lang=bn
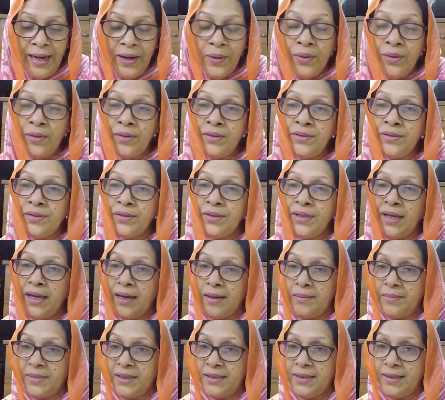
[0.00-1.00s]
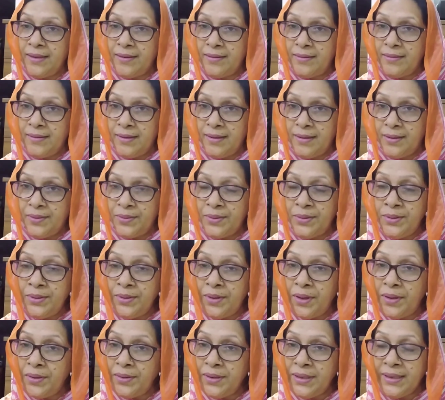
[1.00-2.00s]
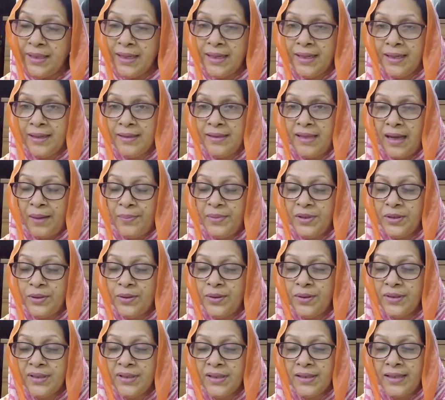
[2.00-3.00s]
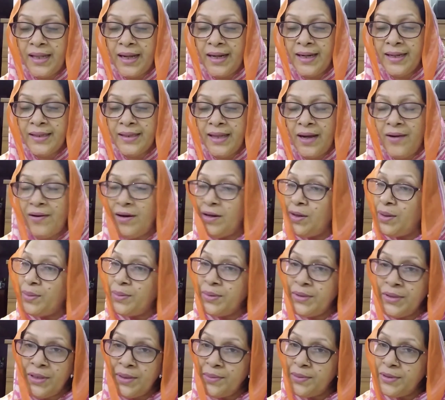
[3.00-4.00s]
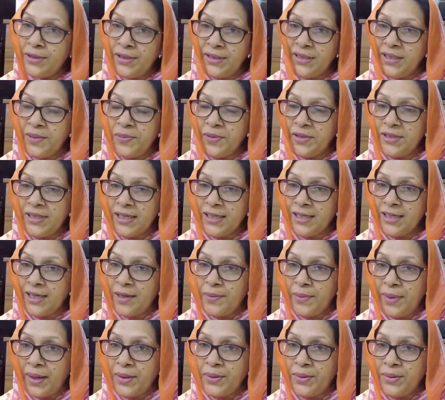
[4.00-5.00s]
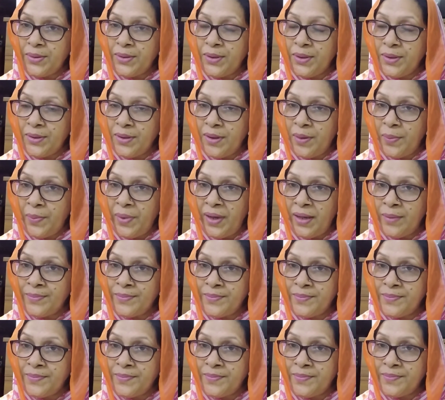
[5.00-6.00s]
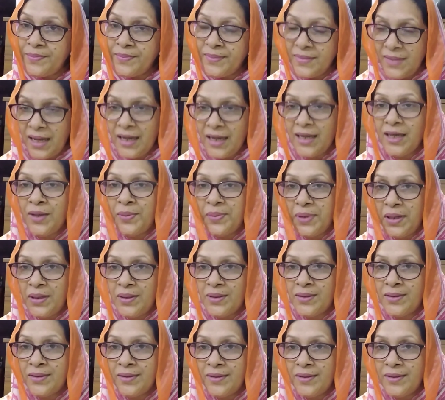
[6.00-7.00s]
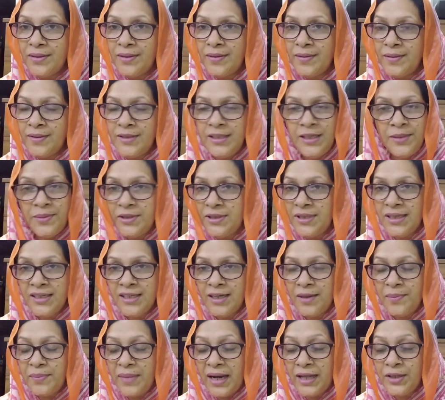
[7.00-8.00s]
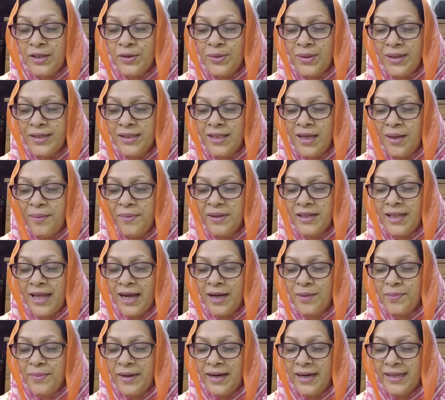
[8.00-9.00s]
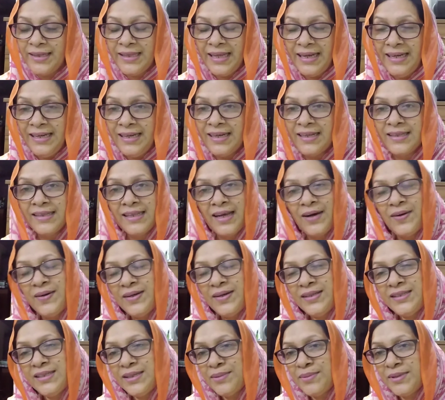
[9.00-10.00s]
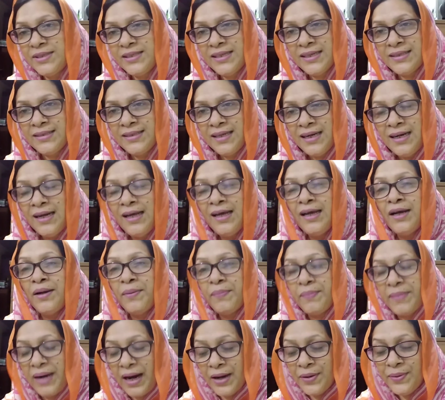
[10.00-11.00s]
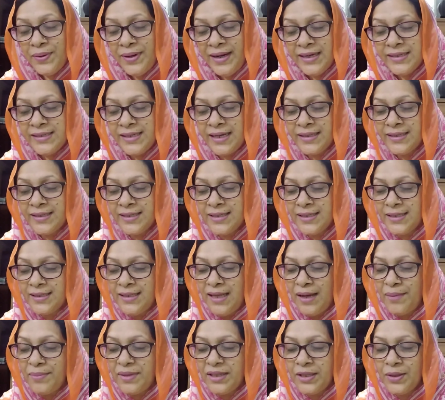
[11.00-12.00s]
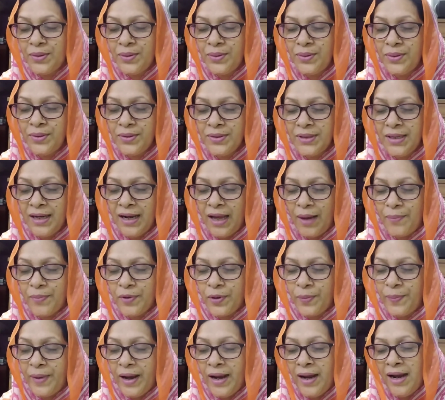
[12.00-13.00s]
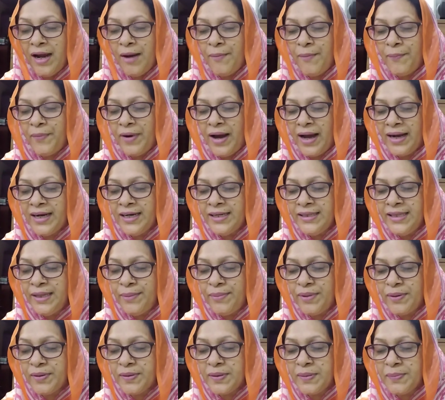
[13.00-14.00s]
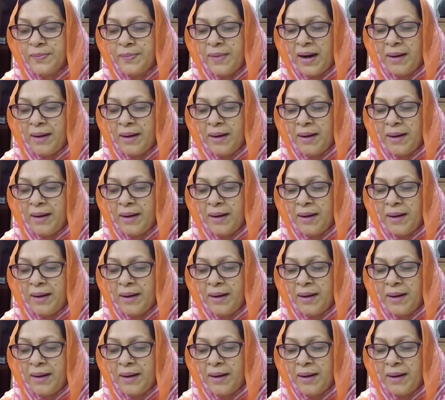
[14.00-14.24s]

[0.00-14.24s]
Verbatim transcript: এইগুলো যদি আমাদের উন্নয়নের দিকে ধাবিত হতে থাকে তাহলে অবশ্যই অবশ্যই জীবনযাত্রার মান উন্নয়ন হবে নাকি বলো জীবনযাত্রার মান তো আর থেমে থাকবে না তাই না তাহলে জীবনযাত্রার মানও এর সাথে সাথে আমাদের উন্নতি লাভ করবে প্রাকৃতিক এবং